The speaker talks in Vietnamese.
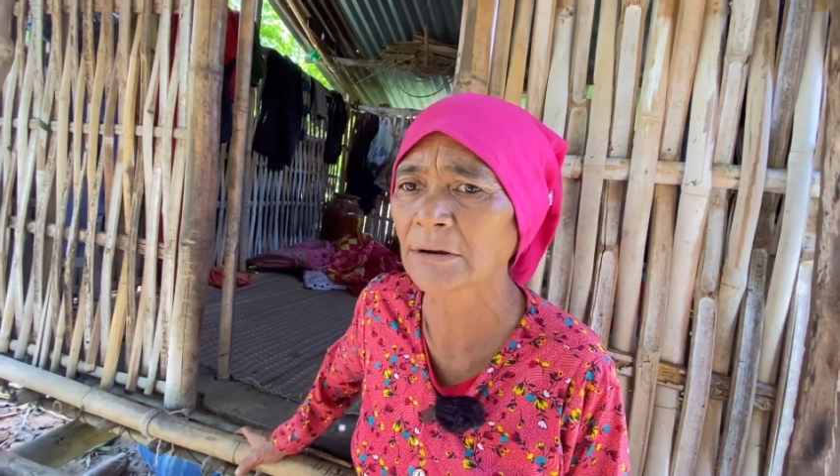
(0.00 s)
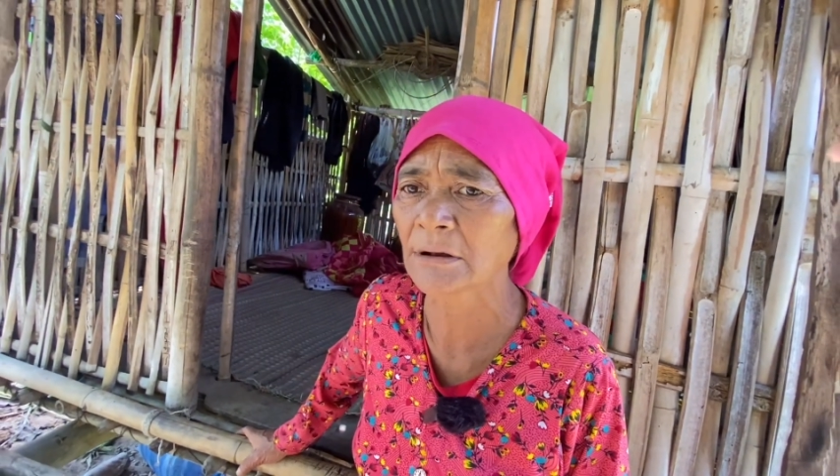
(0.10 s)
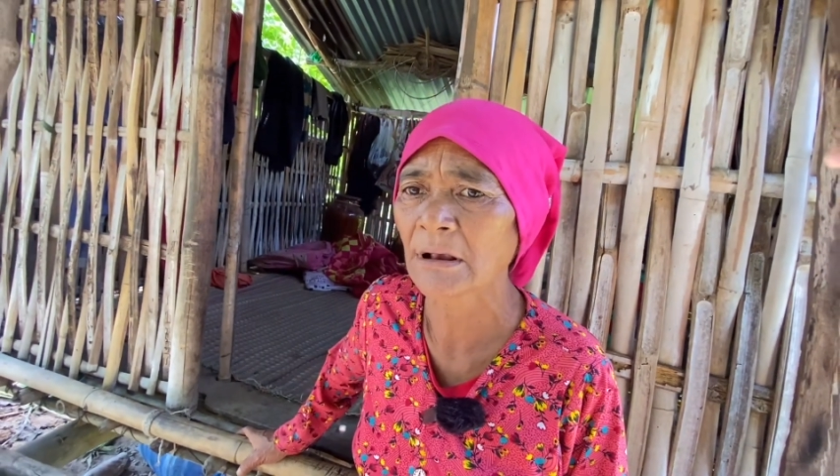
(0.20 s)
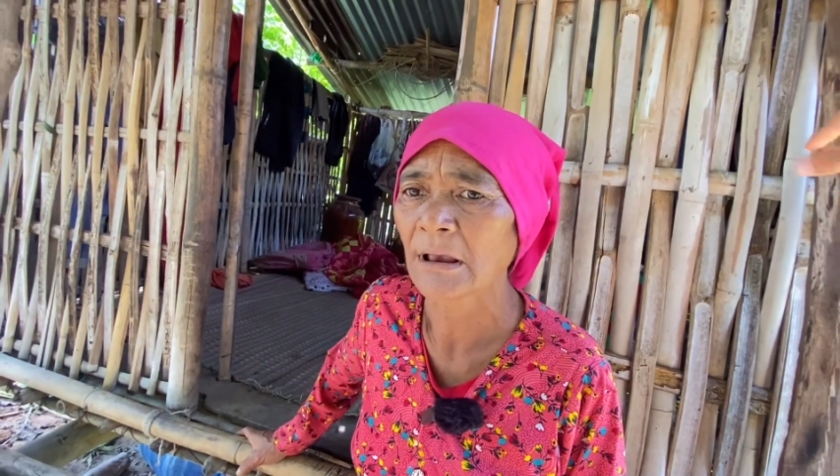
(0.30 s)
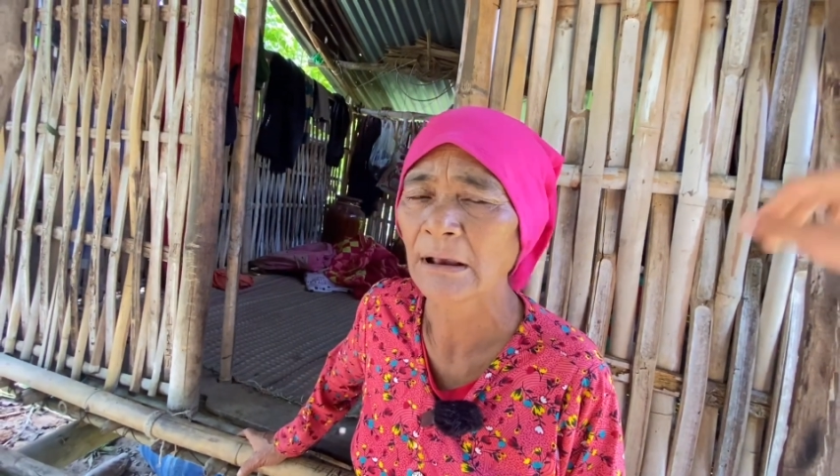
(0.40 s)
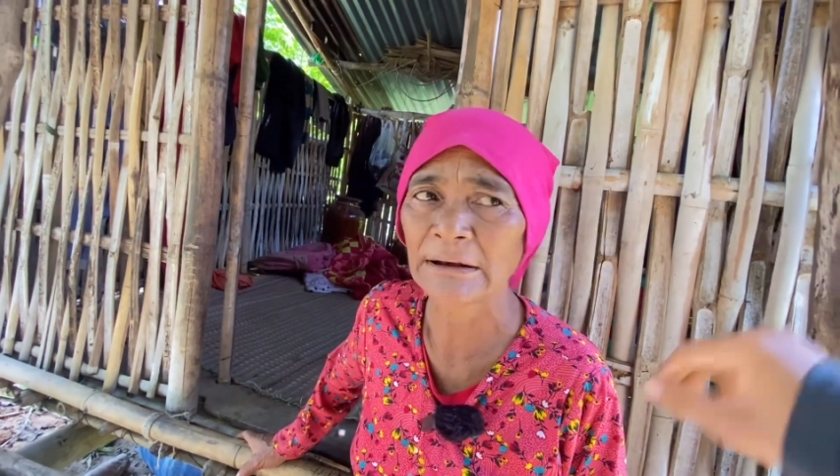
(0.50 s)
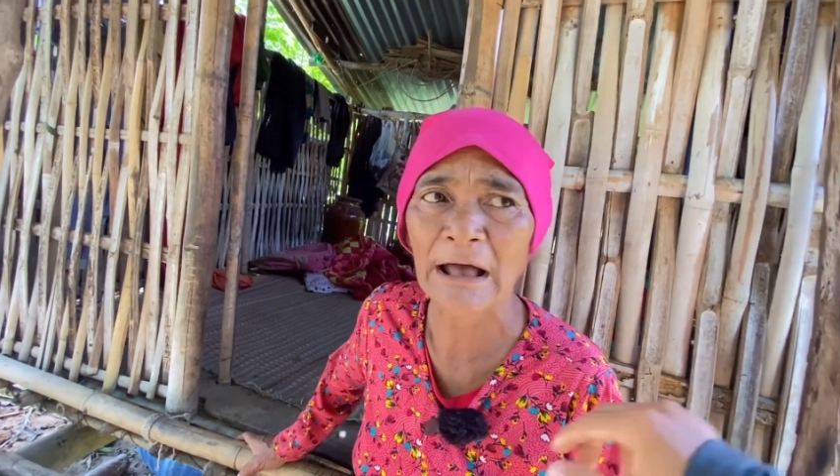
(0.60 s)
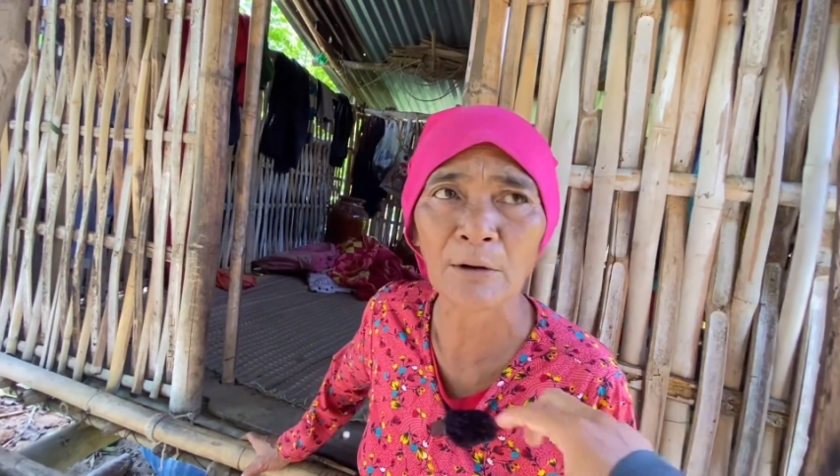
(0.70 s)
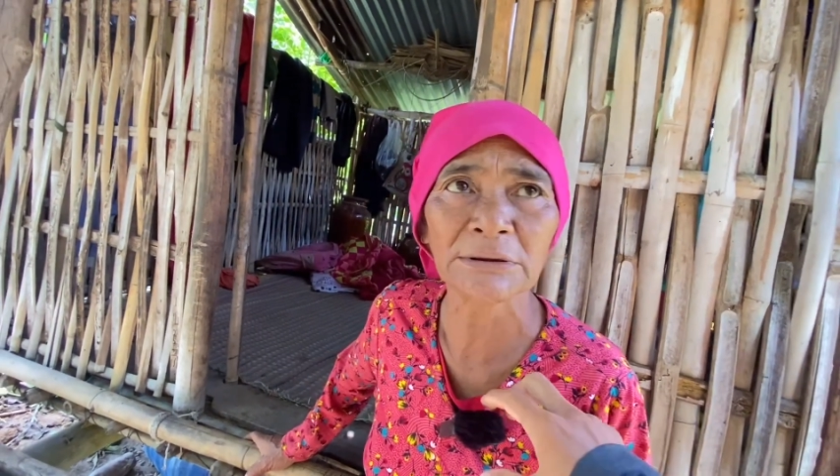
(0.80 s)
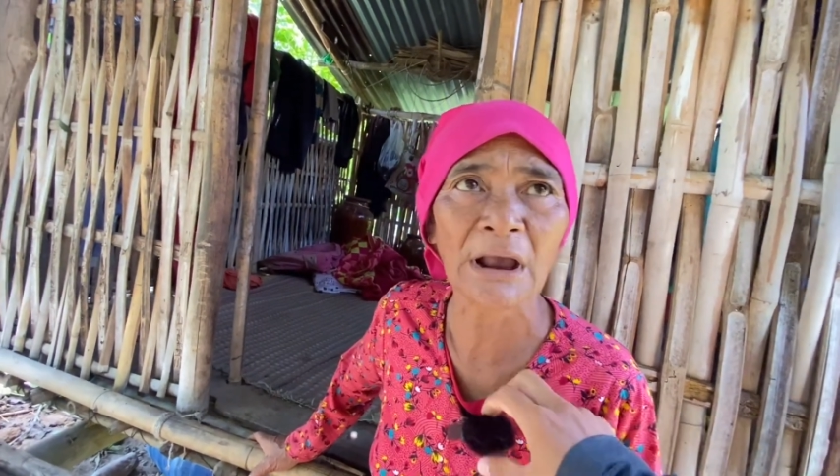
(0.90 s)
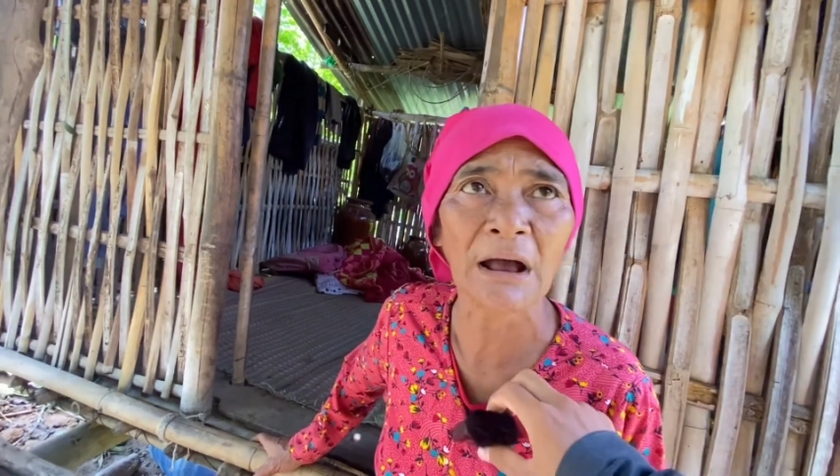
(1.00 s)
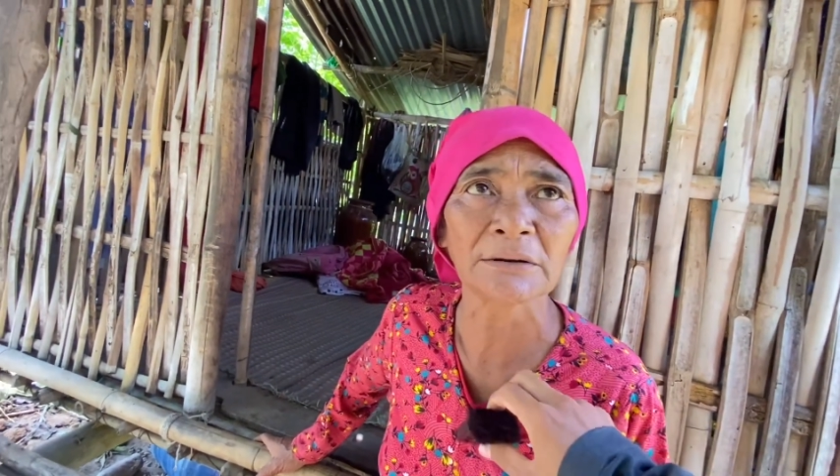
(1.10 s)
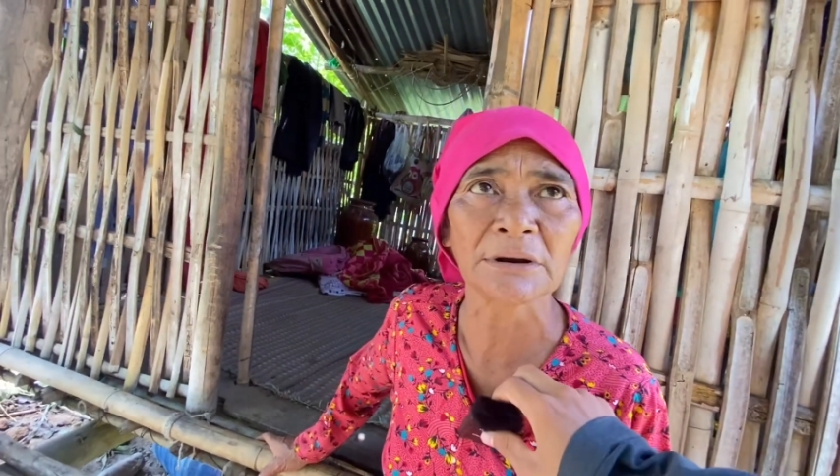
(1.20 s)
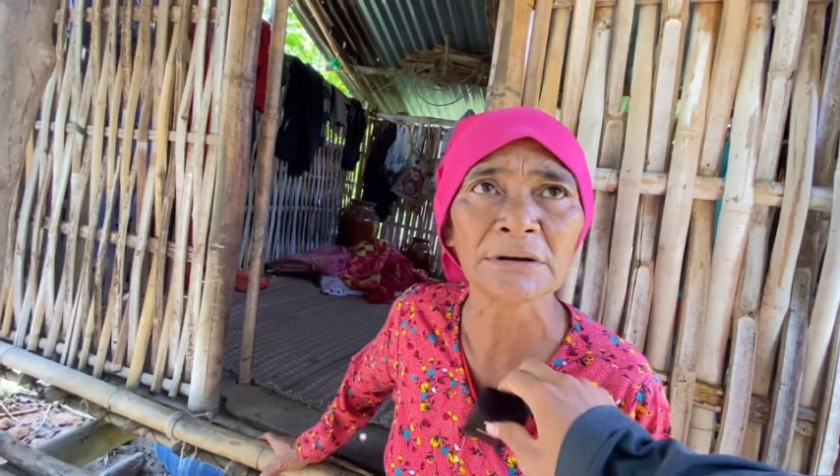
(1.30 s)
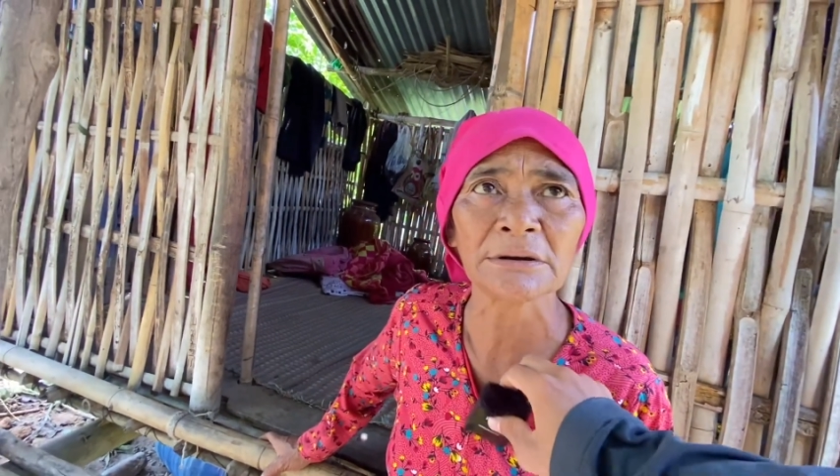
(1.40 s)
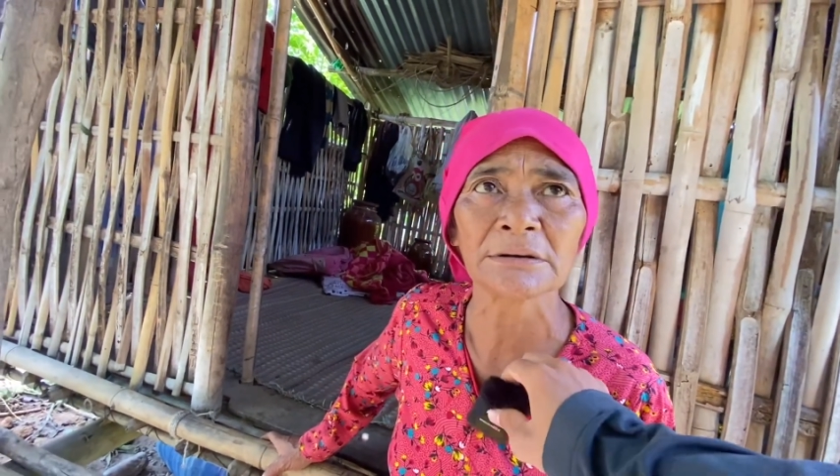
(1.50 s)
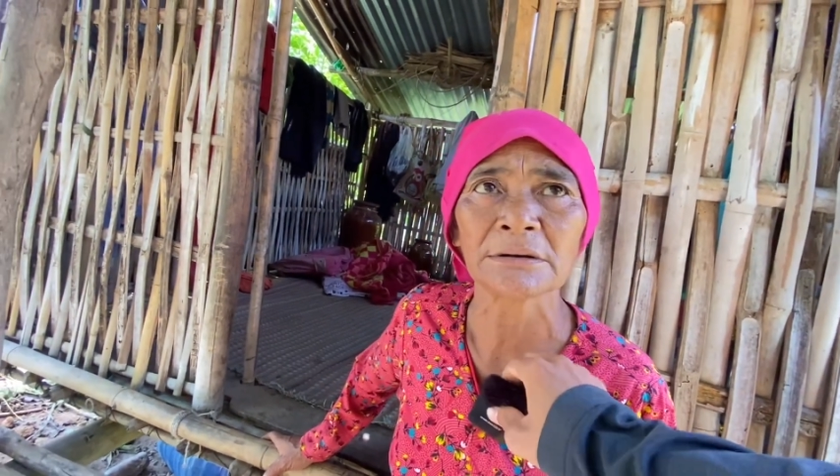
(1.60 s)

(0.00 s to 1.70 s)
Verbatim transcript: yeah. Dạ. lau nhà nữa